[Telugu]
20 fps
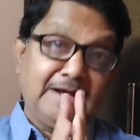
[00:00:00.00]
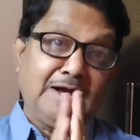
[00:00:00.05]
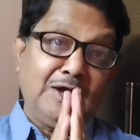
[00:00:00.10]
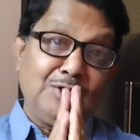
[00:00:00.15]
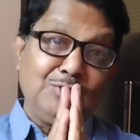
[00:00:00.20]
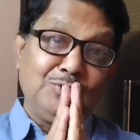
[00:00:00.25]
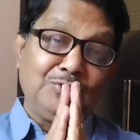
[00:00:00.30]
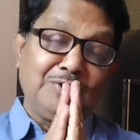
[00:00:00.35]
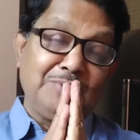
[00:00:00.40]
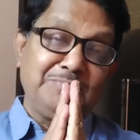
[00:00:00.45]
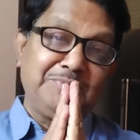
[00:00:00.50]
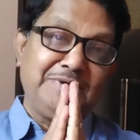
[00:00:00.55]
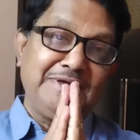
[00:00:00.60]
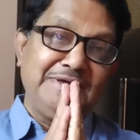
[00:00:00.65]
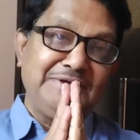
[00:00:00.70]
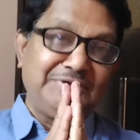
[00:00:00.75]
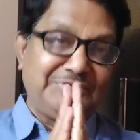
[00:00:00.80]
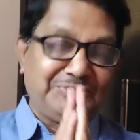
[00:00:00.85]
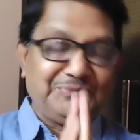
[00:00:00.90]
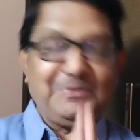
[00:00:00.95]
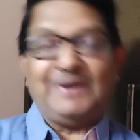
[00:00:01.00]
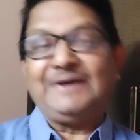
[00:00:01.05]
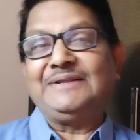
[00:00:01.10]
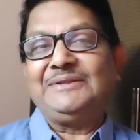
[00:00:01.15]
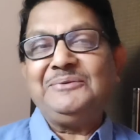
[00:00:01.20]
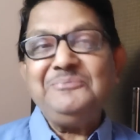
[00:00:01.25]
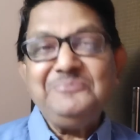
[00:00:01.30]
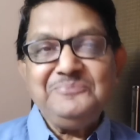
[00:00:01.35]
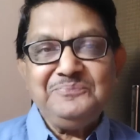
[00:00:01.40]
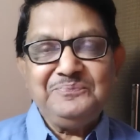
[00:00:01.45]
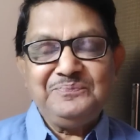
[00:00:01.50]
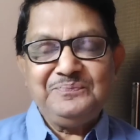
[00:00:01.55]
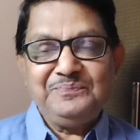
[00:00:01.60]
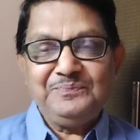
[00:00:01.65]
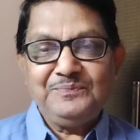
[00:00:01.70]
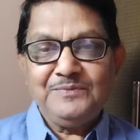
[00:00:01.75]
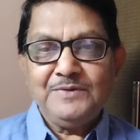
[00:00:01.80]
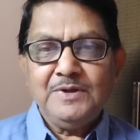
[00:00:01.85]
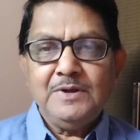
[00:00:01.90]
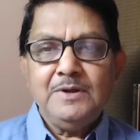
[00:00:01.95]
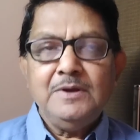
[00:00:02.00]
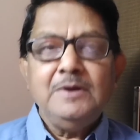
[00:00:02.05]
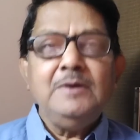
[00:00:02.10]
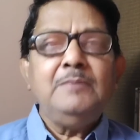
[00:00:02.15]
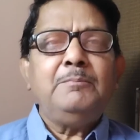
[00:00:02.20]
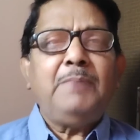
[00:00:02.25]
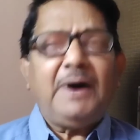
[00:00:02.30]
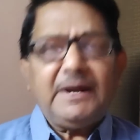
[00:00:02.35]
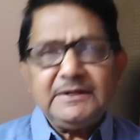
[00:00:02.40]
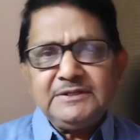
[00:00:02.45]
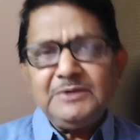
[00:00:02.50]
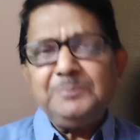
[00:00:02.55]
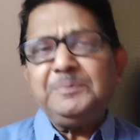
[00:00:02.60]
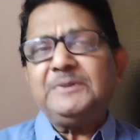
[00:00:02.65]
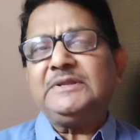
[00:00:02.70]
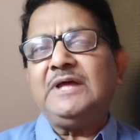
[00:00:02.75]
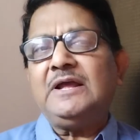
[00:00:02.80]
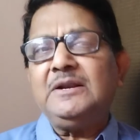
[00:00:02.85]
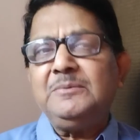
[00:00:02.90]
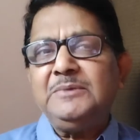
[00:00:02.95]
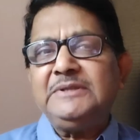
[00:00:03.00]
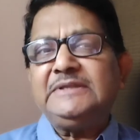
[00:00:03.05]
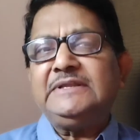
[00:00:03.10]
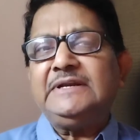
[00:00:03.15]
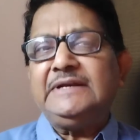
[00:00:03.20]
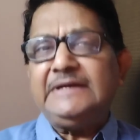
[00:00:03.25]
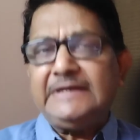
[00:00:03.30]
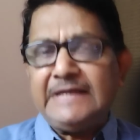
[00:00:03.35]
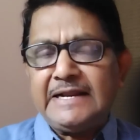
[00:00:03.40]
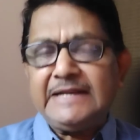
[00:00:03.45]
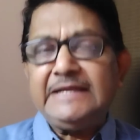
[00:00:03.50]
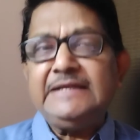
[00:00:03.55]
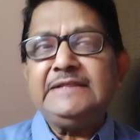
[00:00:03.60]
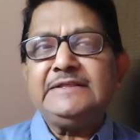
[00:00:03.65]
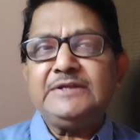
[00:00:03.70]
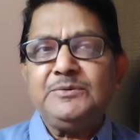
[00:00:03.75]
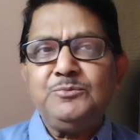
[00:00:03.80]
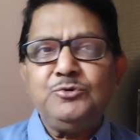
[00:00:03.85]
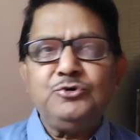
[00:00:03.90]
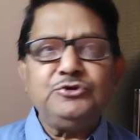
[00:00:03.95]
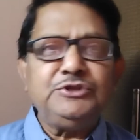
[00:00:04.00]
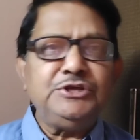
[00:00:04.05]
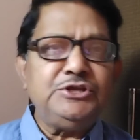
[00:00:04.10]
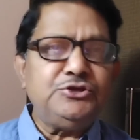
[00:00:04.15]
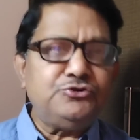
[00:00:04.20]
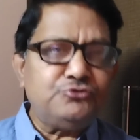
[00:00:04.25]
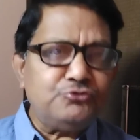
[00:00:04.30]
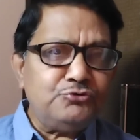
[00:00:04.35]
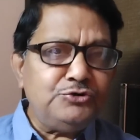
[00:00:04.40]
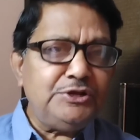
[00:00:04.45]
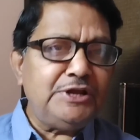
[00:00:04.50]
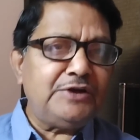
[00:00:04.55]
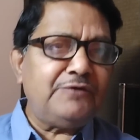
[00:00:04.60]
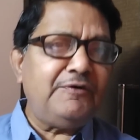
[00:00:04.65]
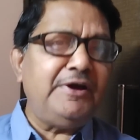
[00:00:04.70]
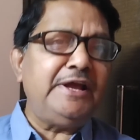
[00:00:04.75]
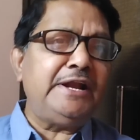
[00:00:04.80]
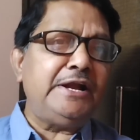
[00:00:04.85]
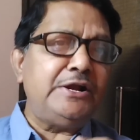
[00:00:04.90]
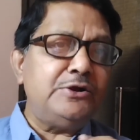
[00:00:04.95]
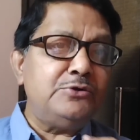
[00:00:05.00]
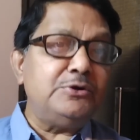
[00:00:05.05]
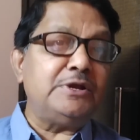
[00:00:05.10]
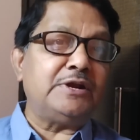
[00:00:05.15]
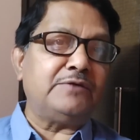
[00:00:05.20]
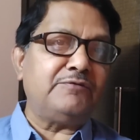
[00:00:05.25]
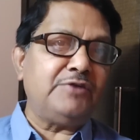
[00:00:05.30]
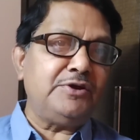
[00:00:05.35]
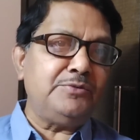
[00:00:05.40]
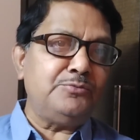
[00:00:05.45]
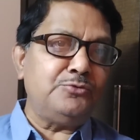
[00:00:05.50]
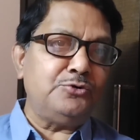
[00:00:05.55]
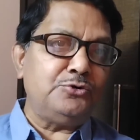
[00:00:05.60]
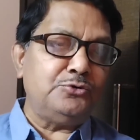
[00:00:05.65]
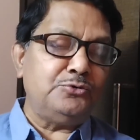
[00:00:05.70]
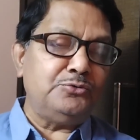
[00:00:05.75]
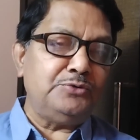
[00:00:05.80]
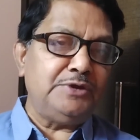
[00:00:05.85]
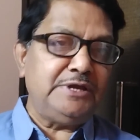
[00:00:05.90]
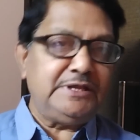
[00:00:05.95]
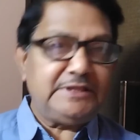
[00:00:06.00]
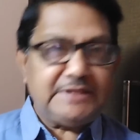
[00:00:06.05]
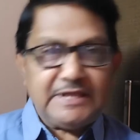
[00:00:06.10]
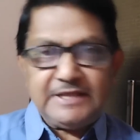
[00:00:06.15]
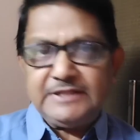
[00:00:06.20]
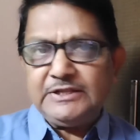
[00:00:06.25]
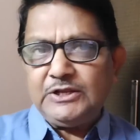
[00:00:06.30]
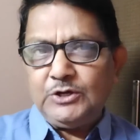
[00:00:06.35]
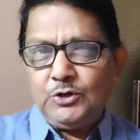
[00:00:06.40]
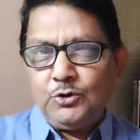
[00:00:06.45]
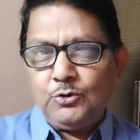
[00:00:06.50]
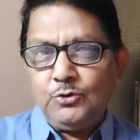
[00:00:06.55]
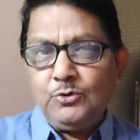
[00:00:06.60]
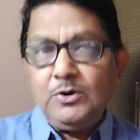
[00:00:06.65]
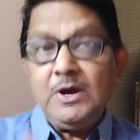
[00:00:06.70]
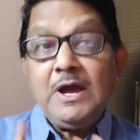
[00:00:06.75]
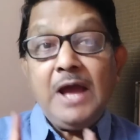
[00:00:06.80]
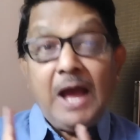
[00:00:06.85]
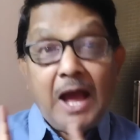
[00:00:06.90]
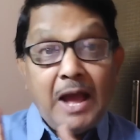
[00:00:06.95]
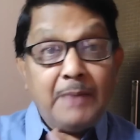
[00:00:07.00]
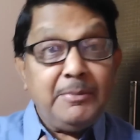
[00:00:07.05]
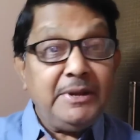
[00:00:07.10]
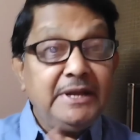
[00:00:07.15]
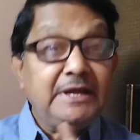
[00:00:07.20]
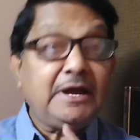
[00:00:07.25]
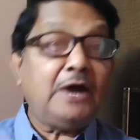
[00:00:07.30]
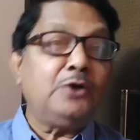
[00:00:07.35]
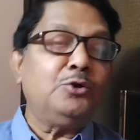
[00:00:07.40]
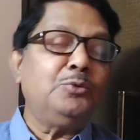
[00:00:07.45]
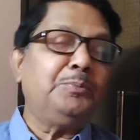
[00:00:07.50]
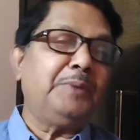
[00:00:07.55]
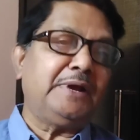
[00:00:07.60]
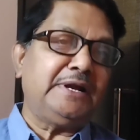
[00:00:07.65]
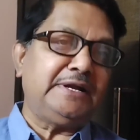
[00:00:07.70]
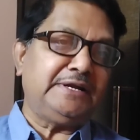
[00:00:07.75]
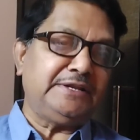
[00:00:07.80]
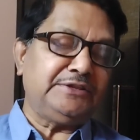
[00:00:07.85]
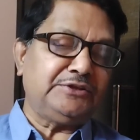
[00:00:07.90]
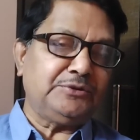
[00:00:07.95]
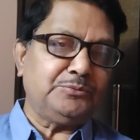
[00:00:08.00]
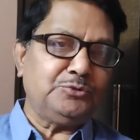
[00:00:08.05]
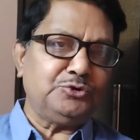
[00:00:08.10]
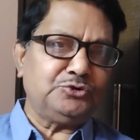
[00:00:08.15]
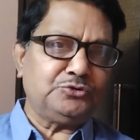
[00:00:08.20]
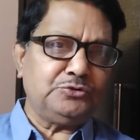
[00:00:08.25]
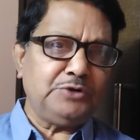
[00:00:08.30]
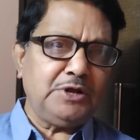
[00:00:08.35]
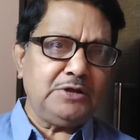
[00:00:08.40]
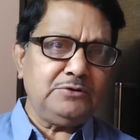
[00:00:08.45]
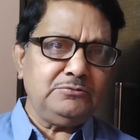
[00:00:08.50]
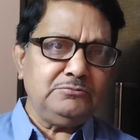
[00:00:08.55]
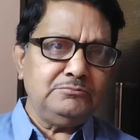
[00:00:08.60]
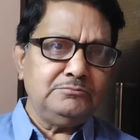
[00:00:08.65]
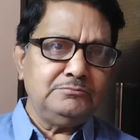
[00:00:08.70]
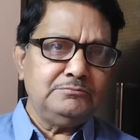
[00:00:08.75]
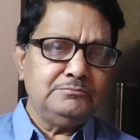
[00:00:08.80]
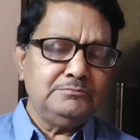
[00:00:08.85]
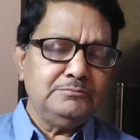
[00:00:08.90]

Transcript: రకాలోకంకి స్వాగతం భారత ప్రధానమంత్రి నరేంద్ర మోదీ జూన్ ఇరవై రెండు ఇరవై మూడు ఈ తేదీలో అమెరికాలో పర్యటించబోతున్నారు